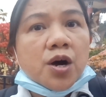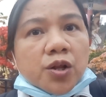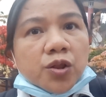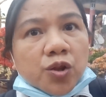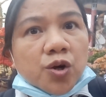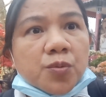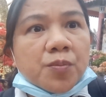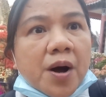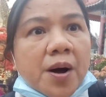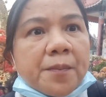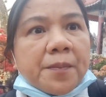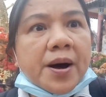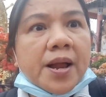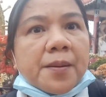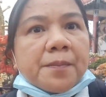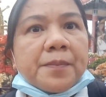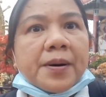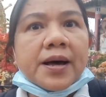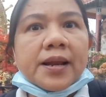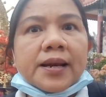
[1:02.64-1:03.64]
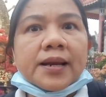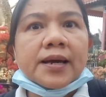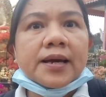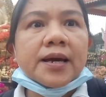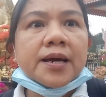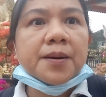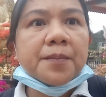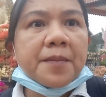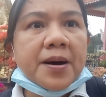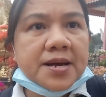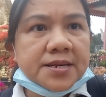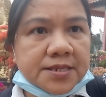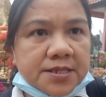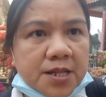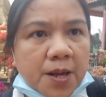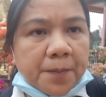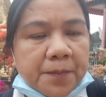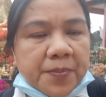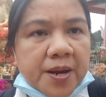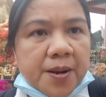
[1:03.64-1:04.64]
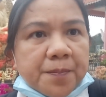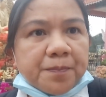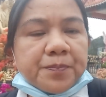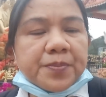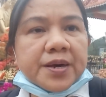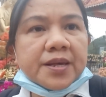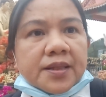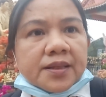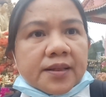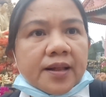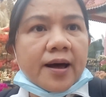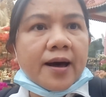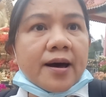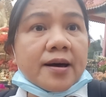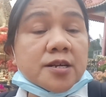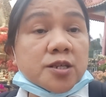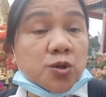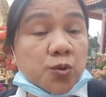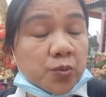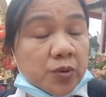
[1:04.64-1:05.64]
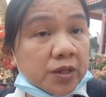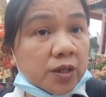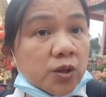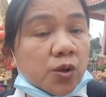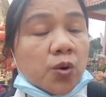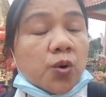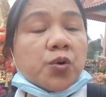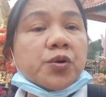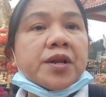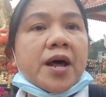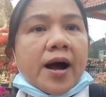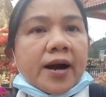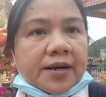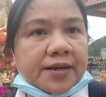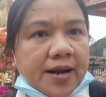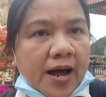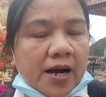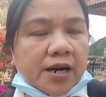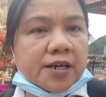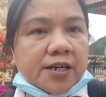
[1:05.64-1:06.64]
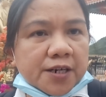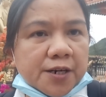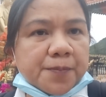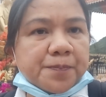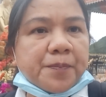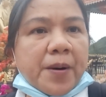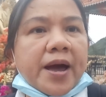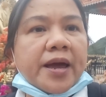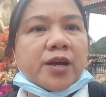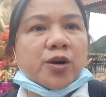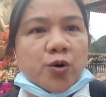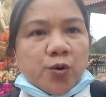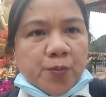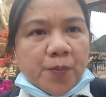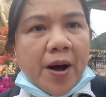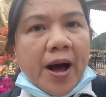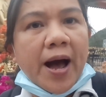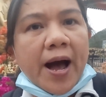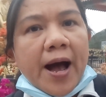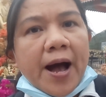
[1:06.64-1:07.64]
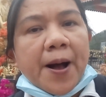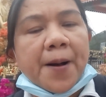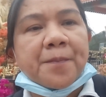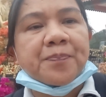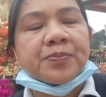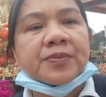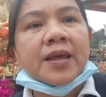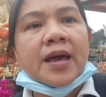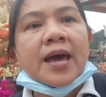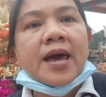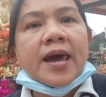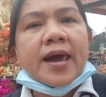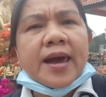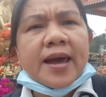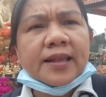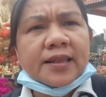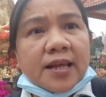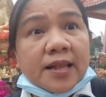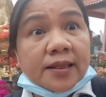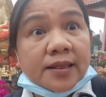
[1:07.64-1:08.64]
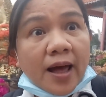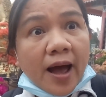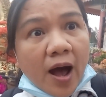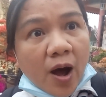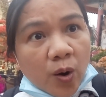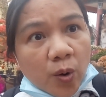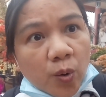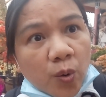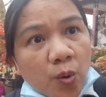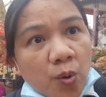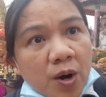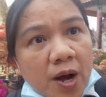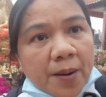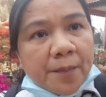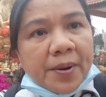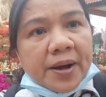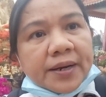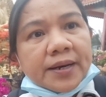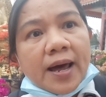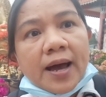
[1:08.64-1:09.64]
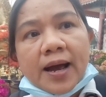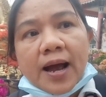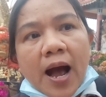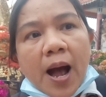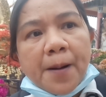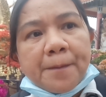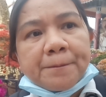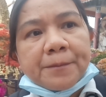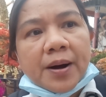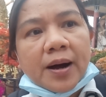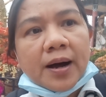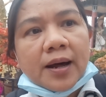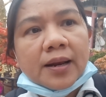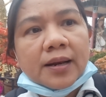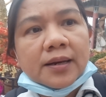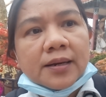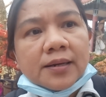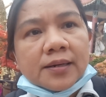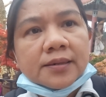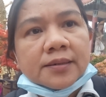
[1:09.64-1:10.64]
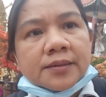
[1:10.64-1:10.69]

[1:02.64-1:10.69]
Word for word: Numabalbalin mas napinpintas wano dakdakkel pay kuma. Iti tao nga managapal,